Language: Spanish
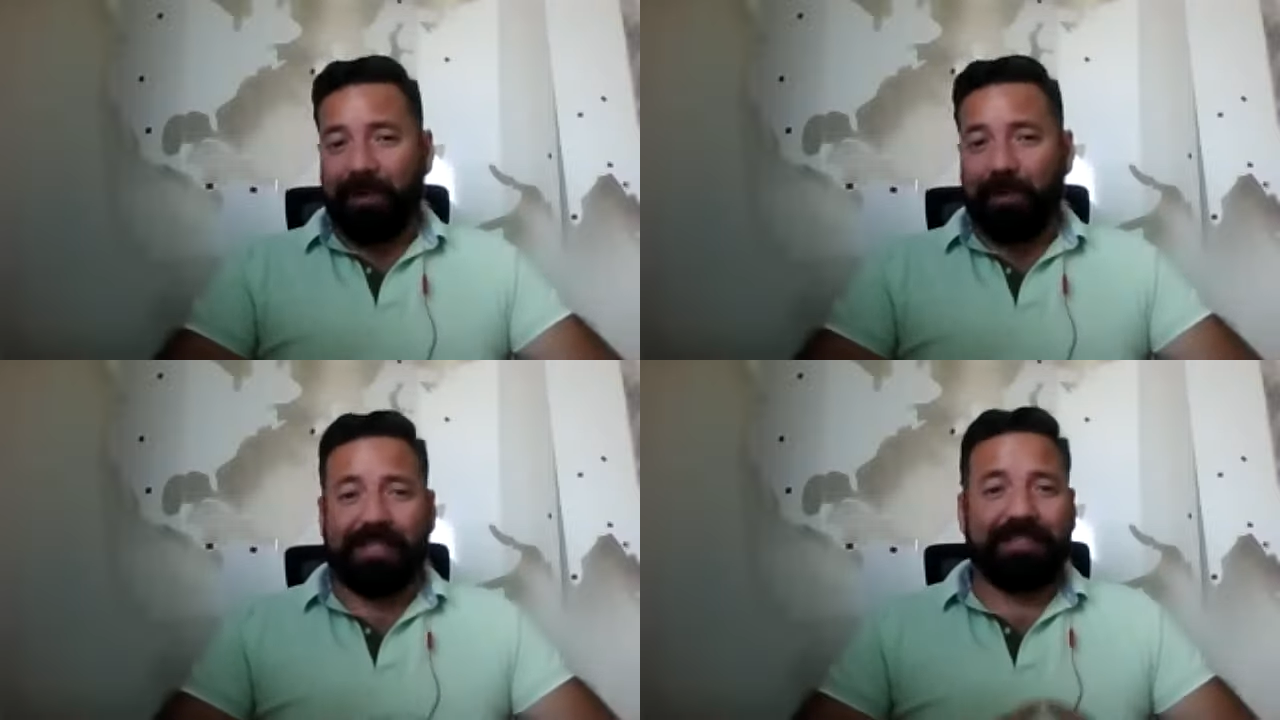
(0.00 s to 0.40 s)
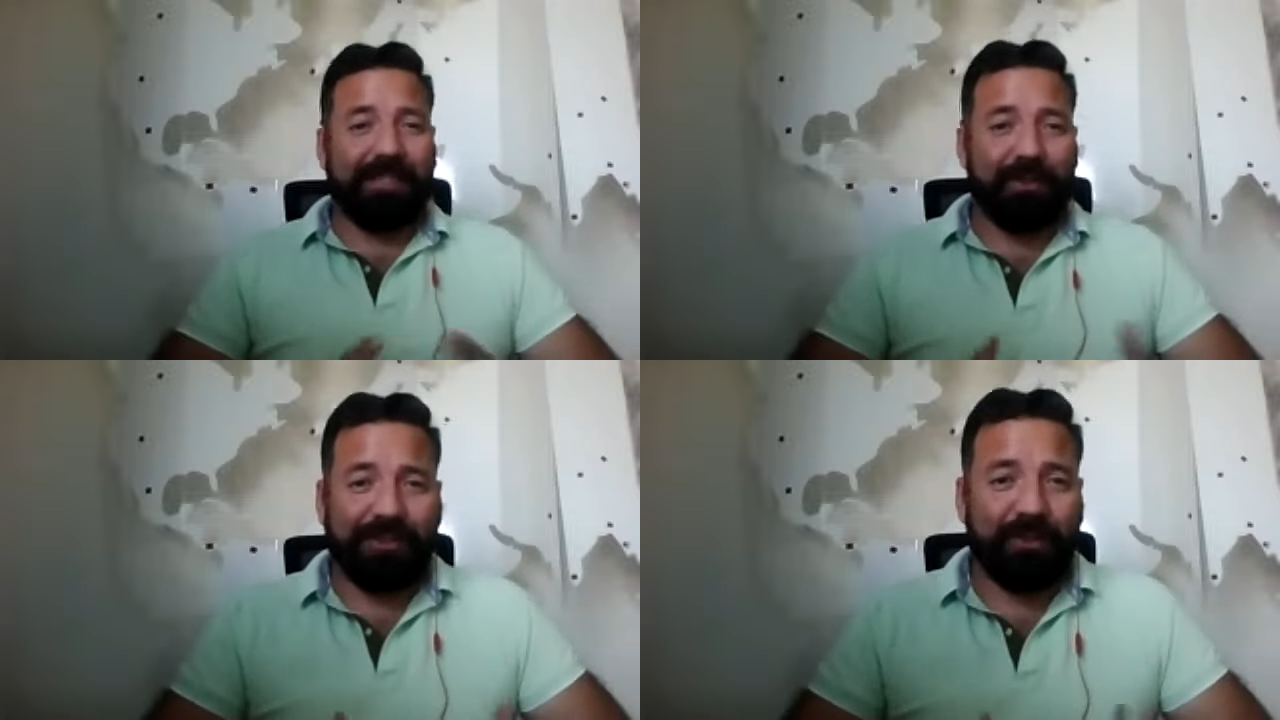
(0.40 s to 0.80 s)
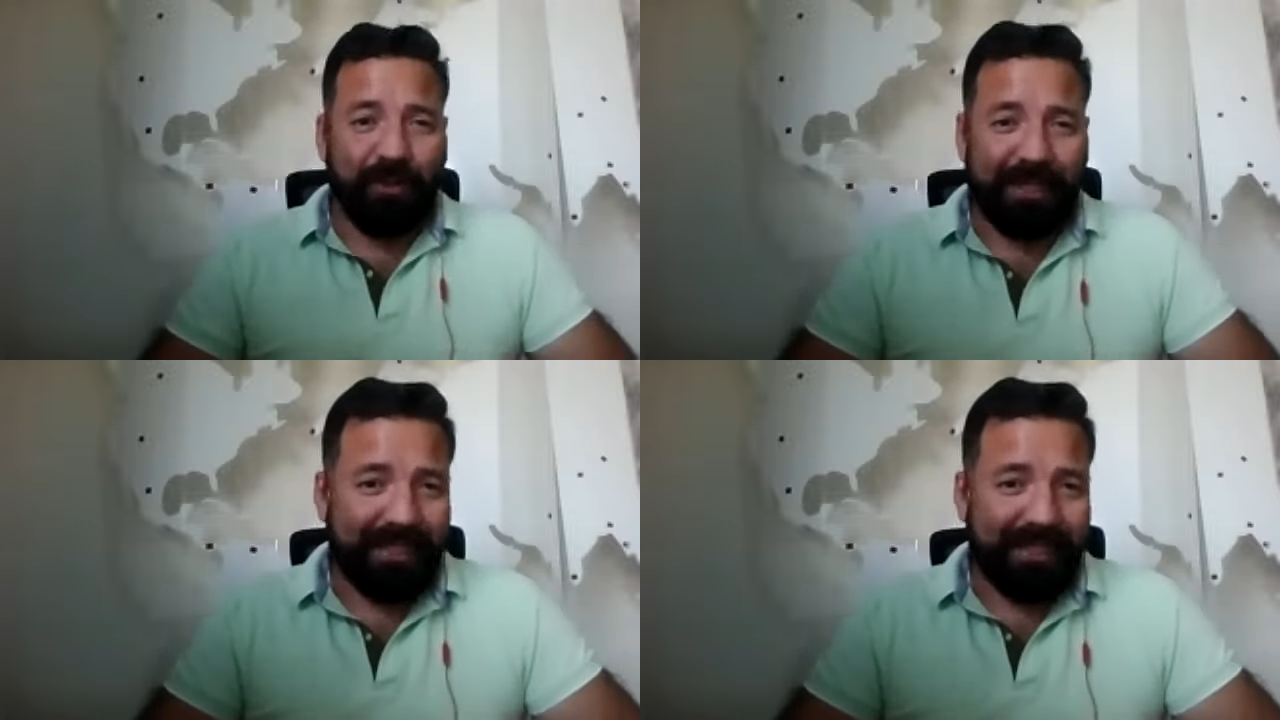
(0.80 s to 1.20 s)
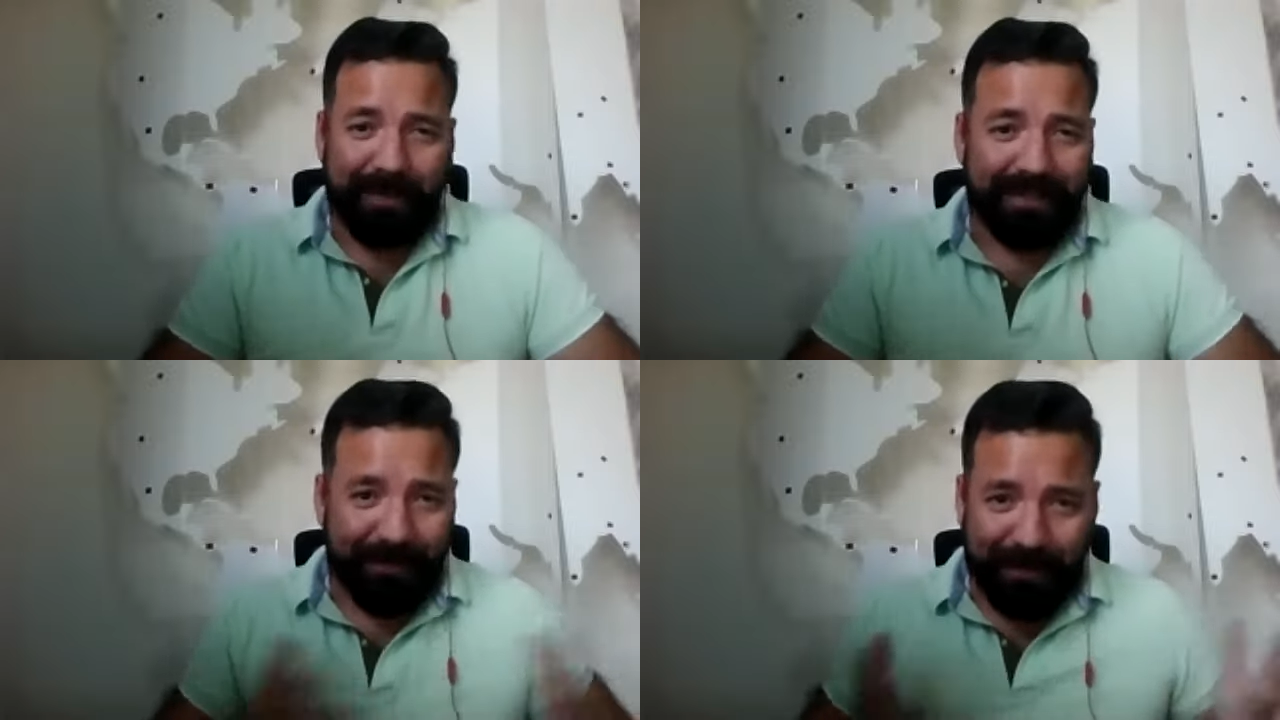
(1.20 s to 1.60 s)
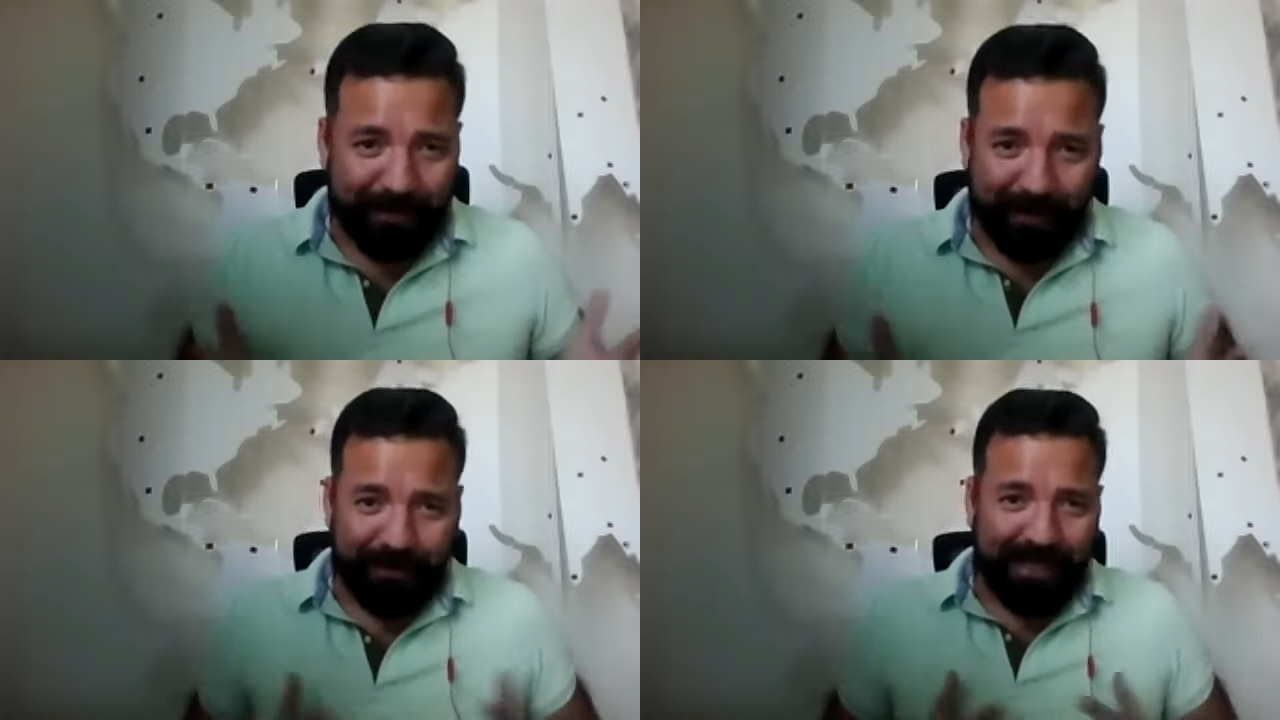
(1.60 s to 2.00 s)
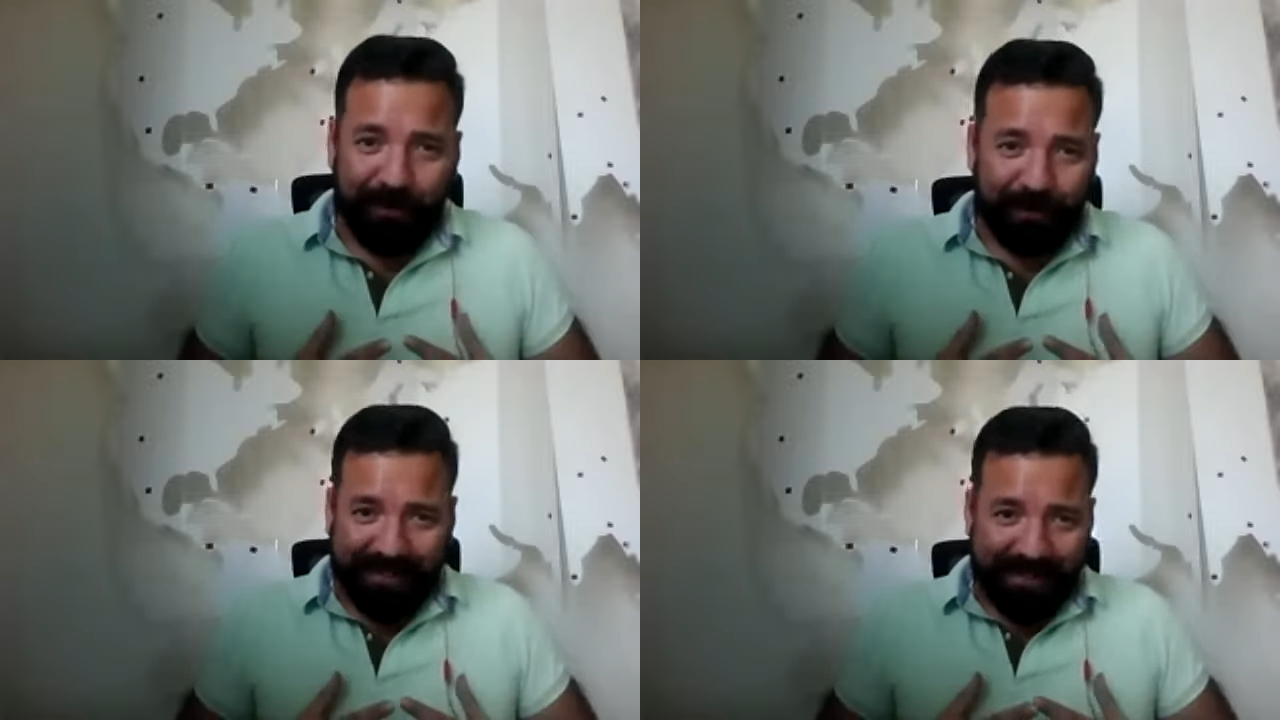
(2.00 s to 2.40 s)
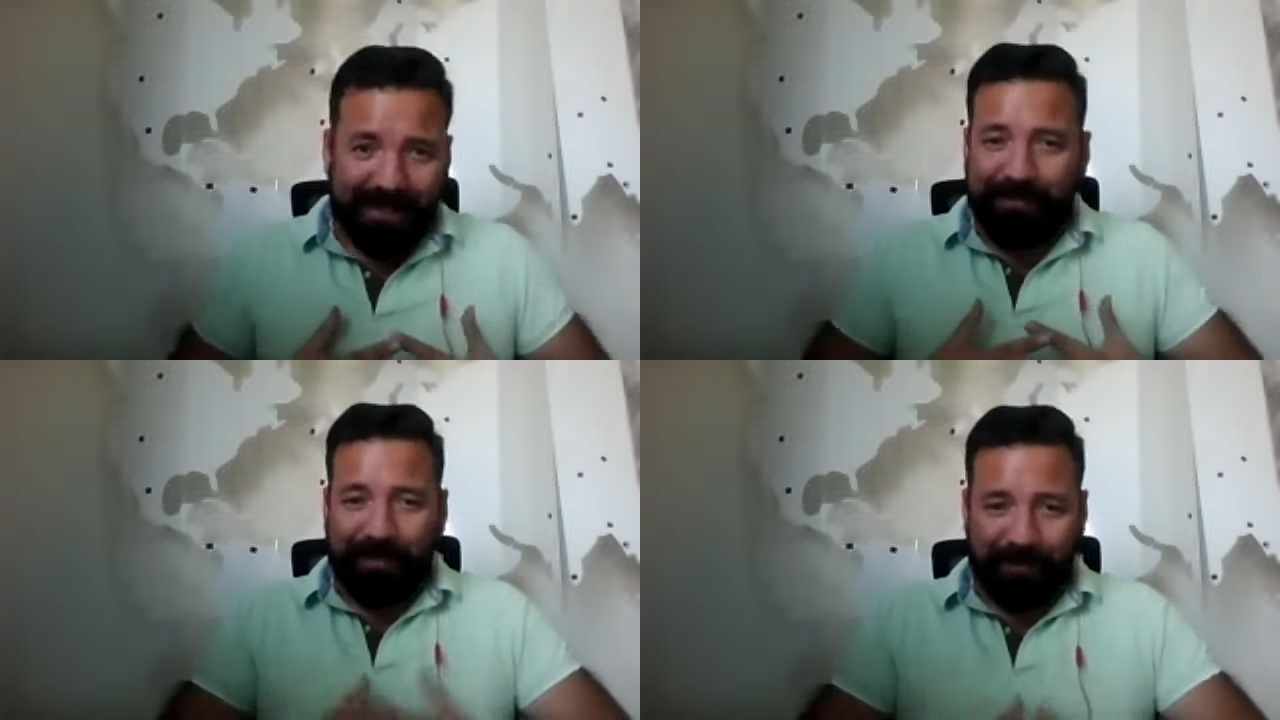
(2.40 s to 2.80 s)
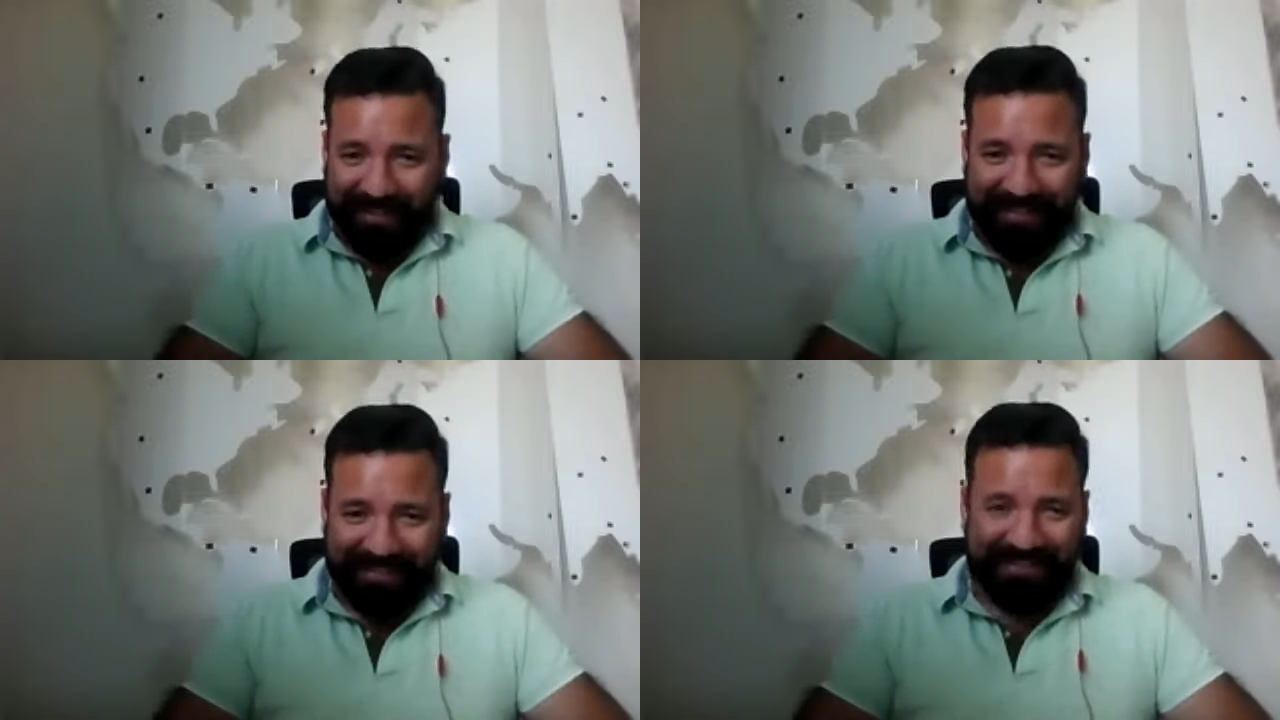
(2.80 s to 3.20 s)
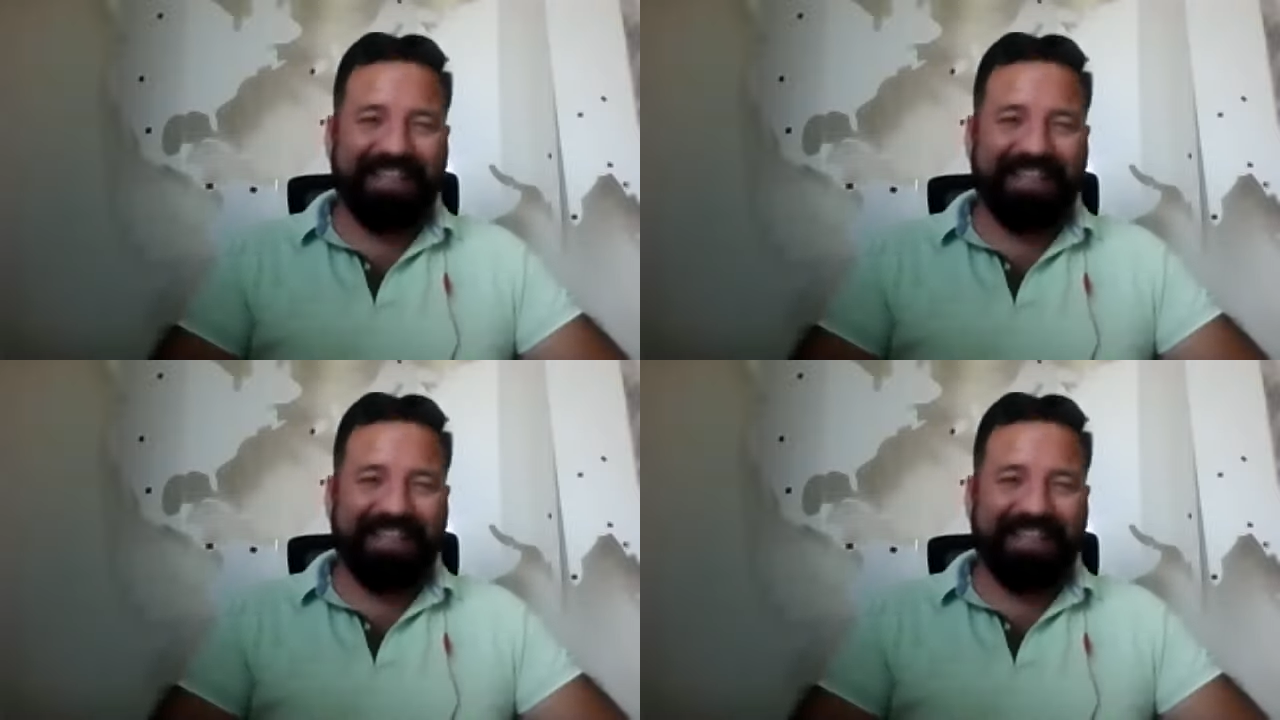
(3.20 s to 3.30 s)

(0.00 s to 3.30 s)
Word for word: lo que has estado haciendo durante la pandemia, pero ya lo sé, ya me lo dijiste,